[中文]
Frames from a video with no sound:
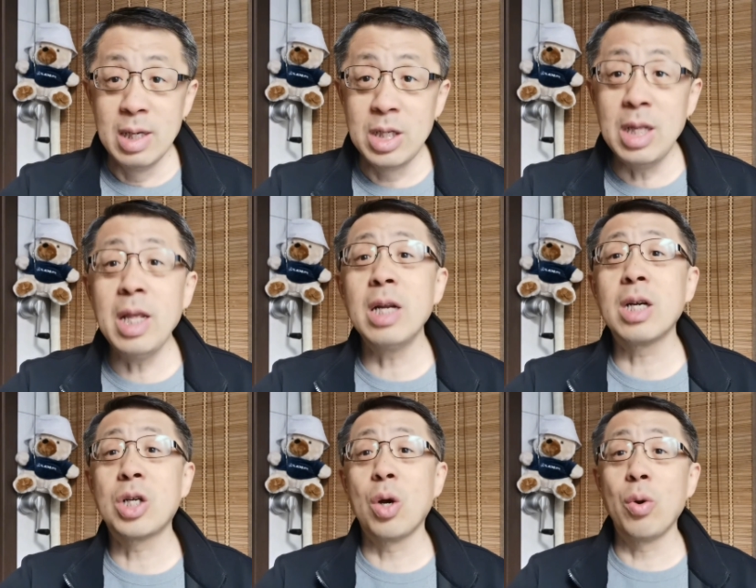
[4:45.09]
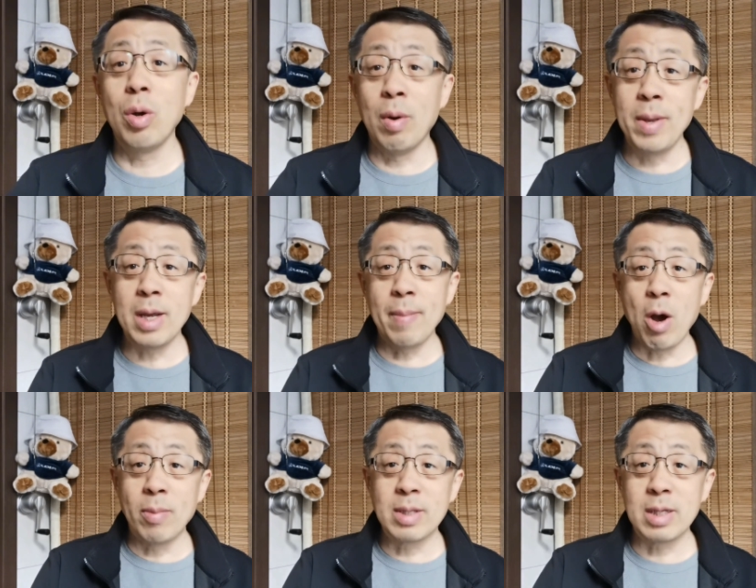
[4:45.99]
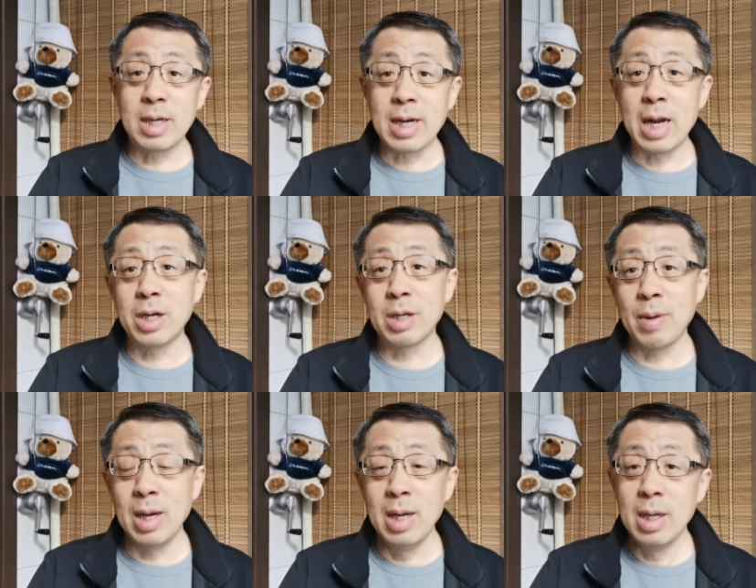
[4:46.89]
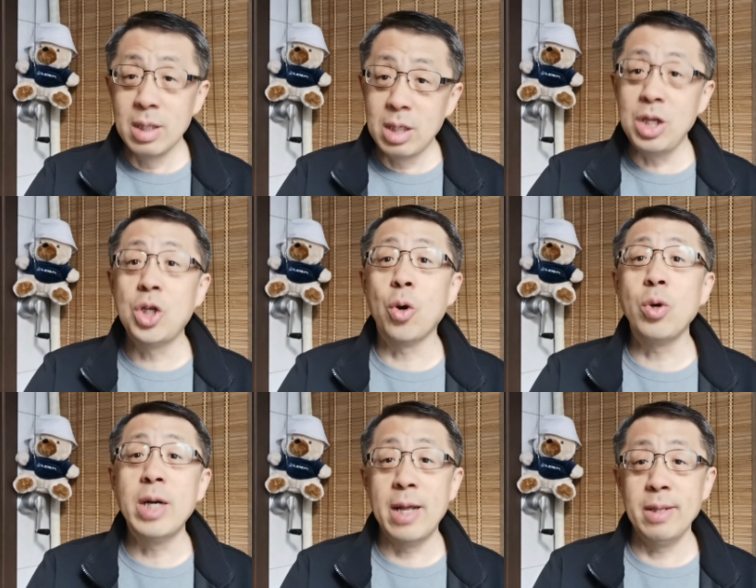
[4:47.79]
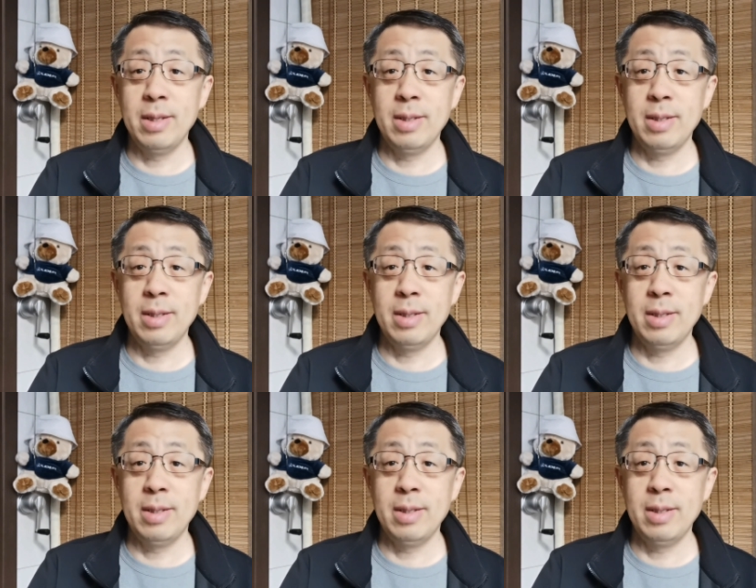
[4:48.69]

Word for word: 今天这个社会，我们应该把我们自己看成什么？地球人。